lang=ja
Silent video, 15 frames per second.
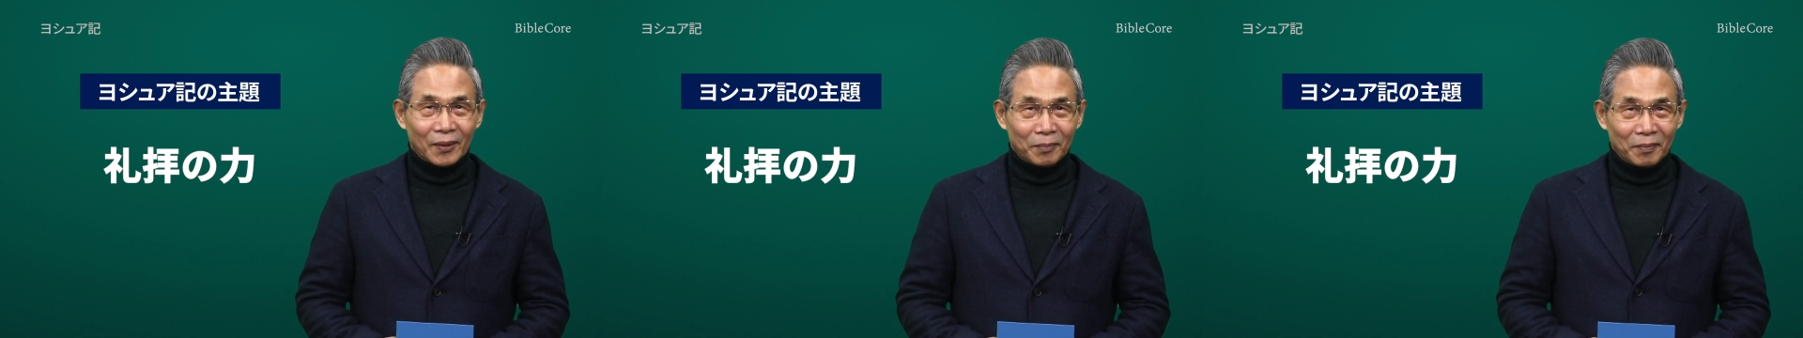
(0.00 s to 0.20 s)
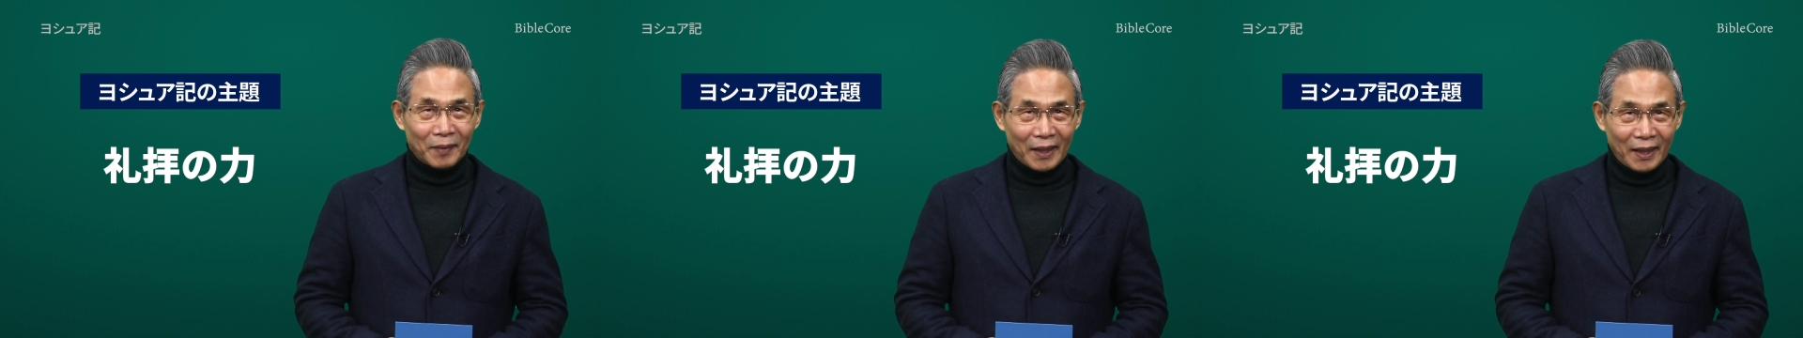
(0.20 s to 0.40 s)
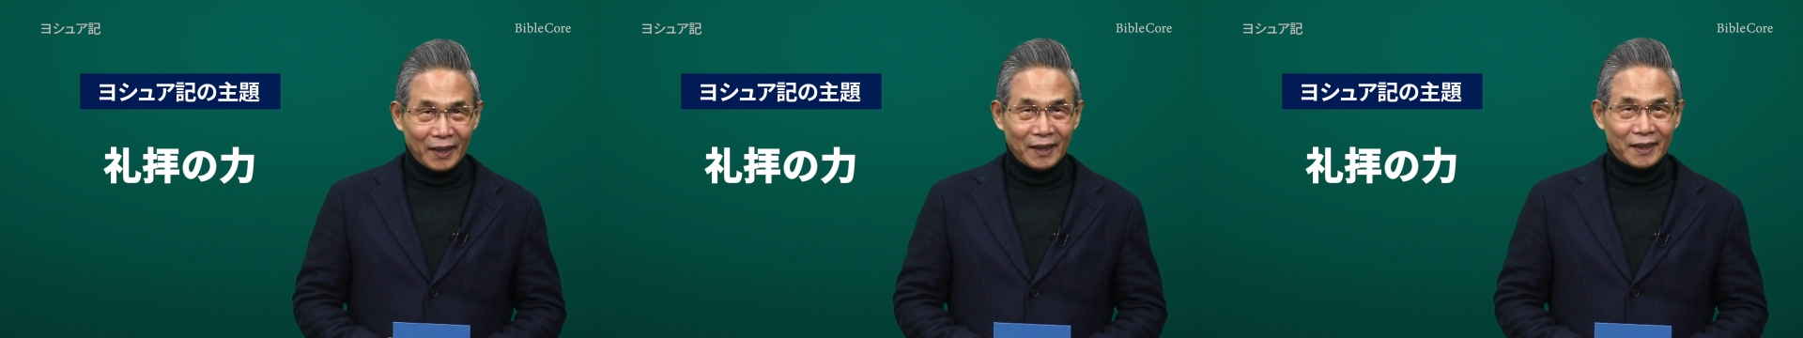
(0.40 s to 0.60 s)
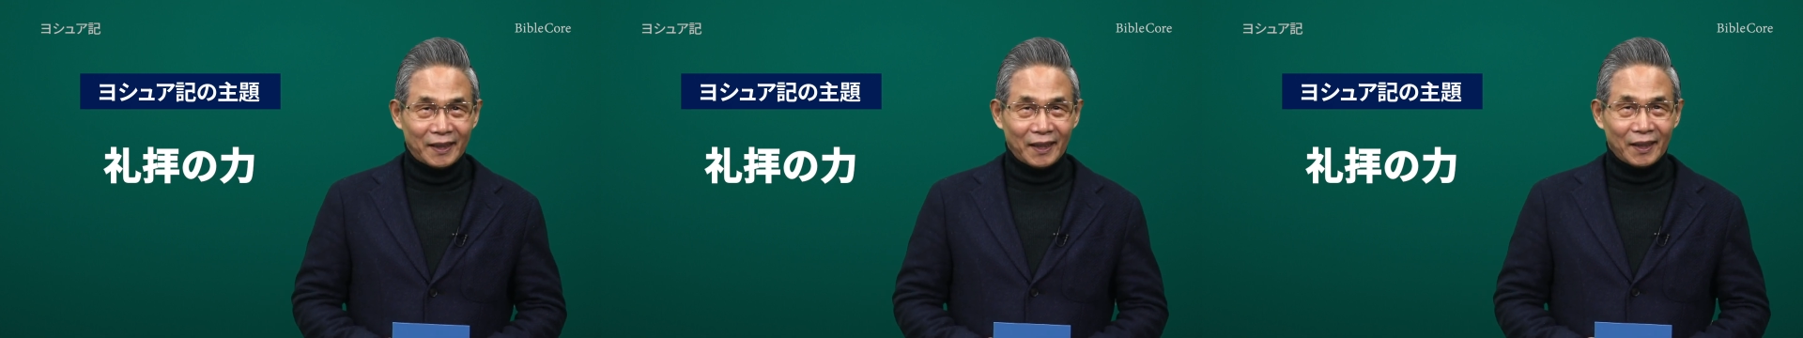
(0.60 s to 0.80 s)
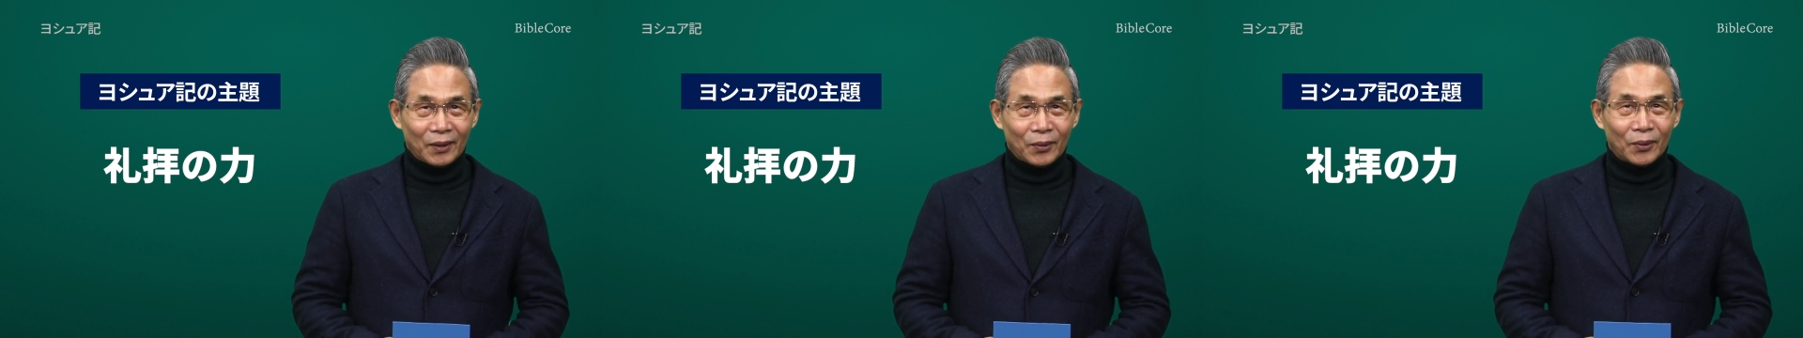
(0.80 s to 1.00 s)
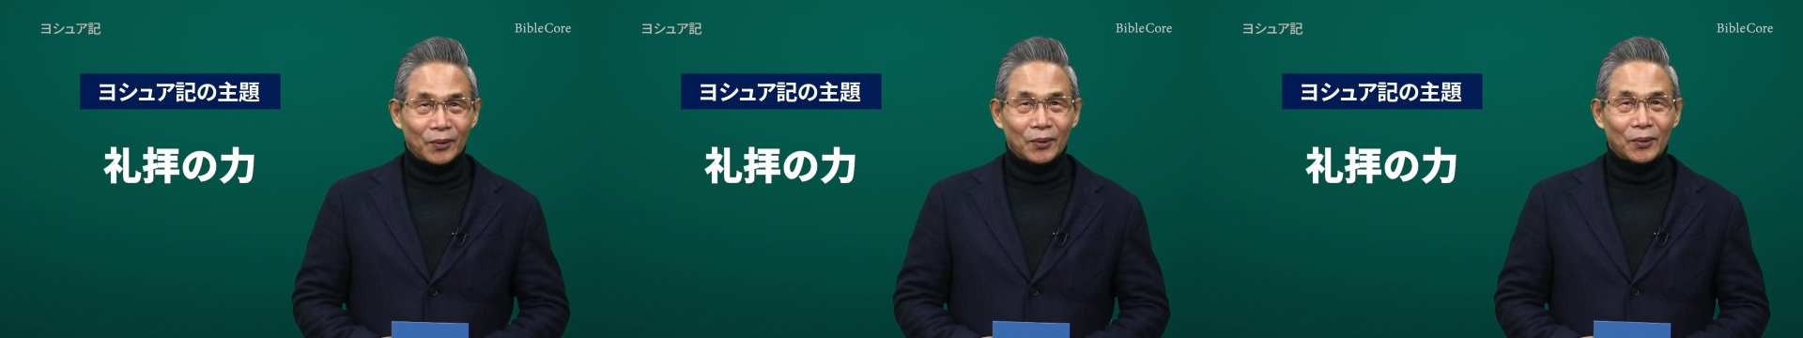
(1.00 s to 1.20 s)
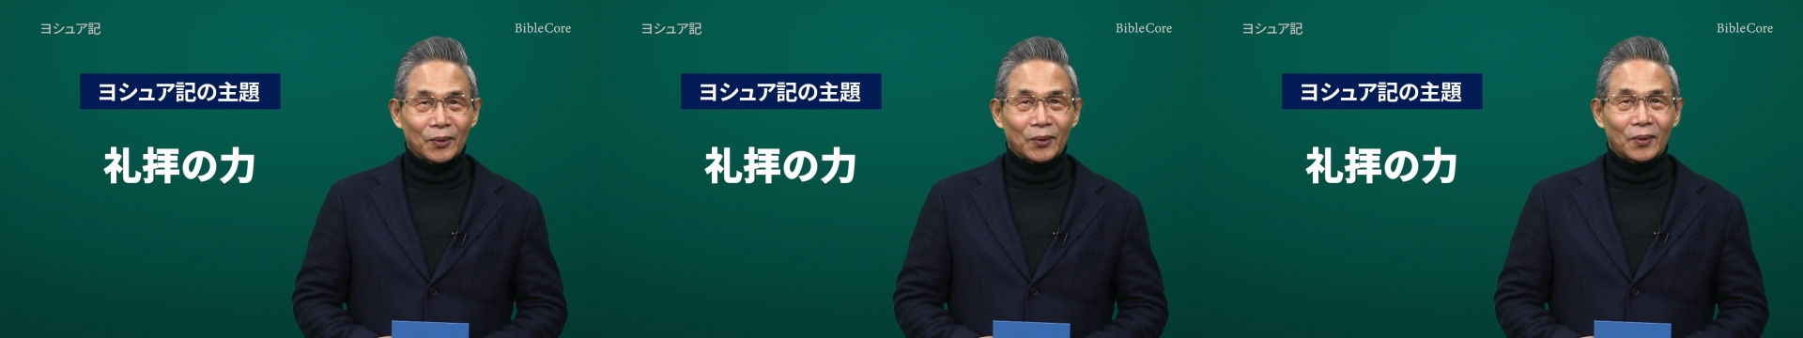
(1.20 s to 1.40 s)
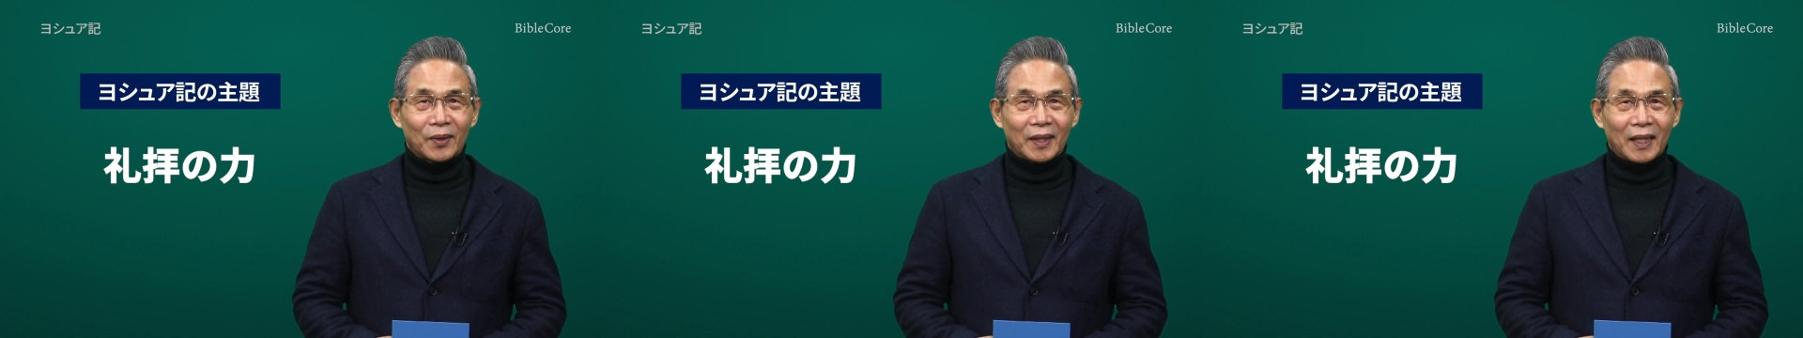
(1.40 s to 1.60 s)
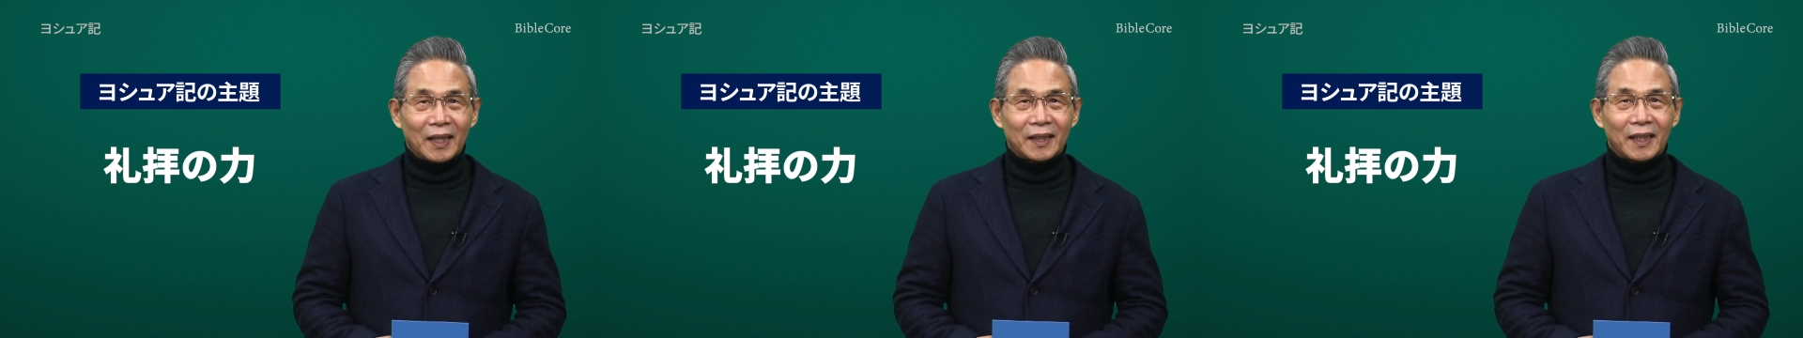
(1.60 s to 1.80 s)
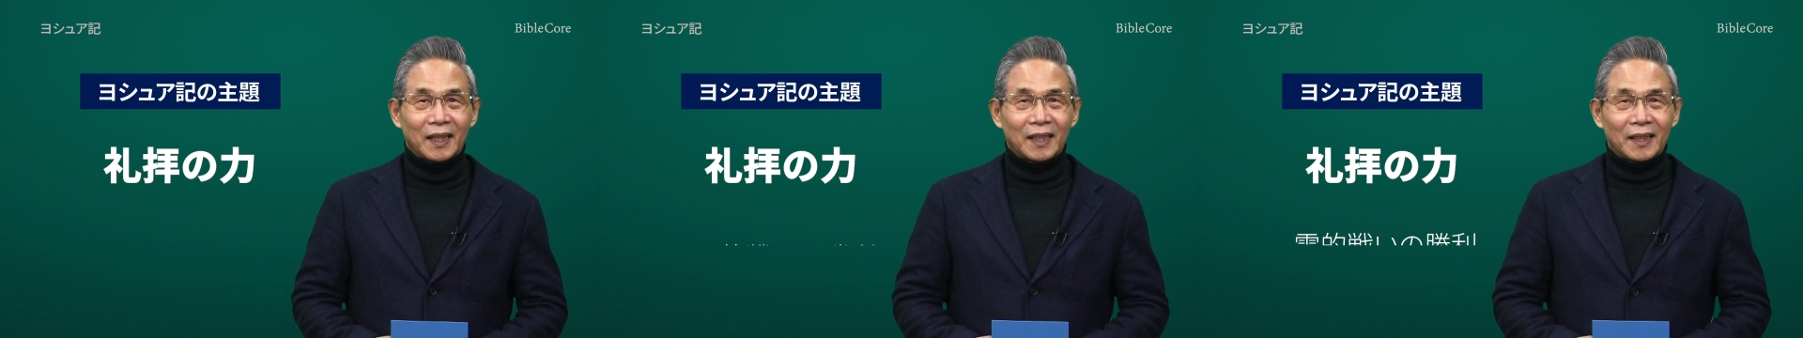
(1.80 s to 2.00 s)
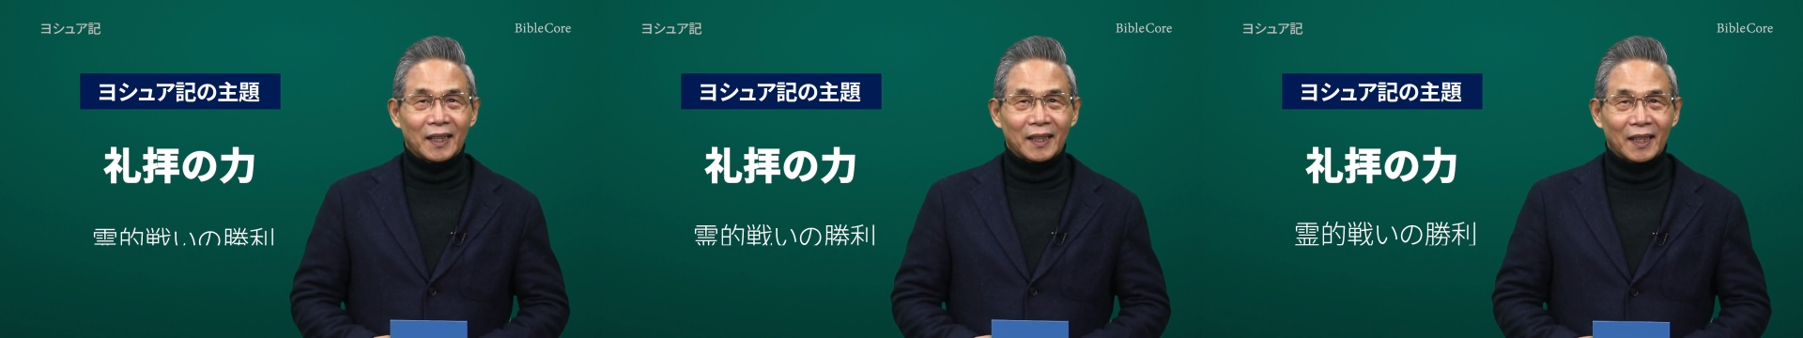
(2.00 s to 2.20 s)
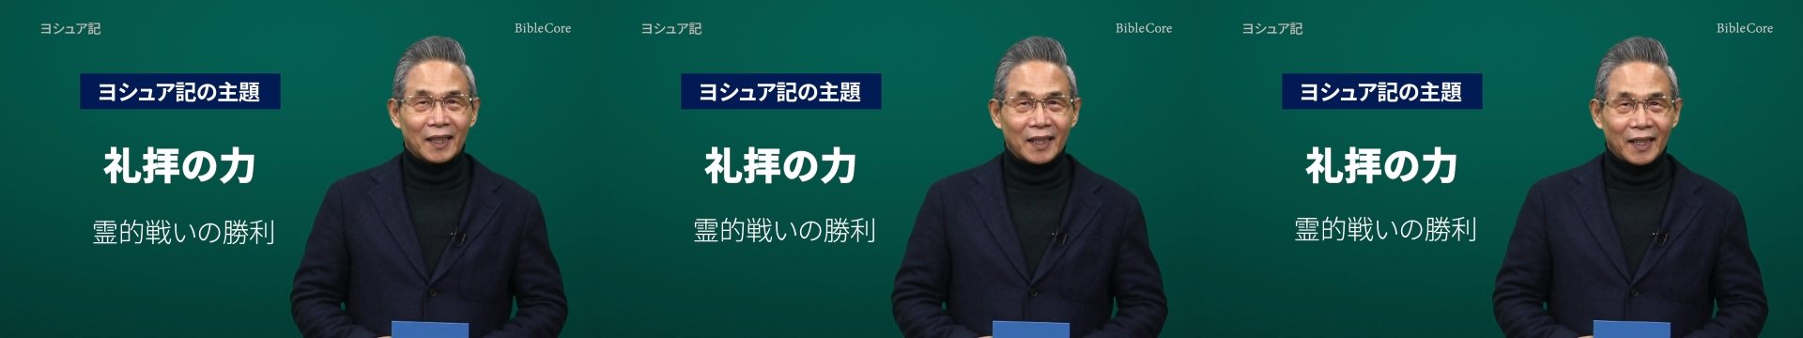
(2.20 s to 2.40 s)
毎日この世の霊的戦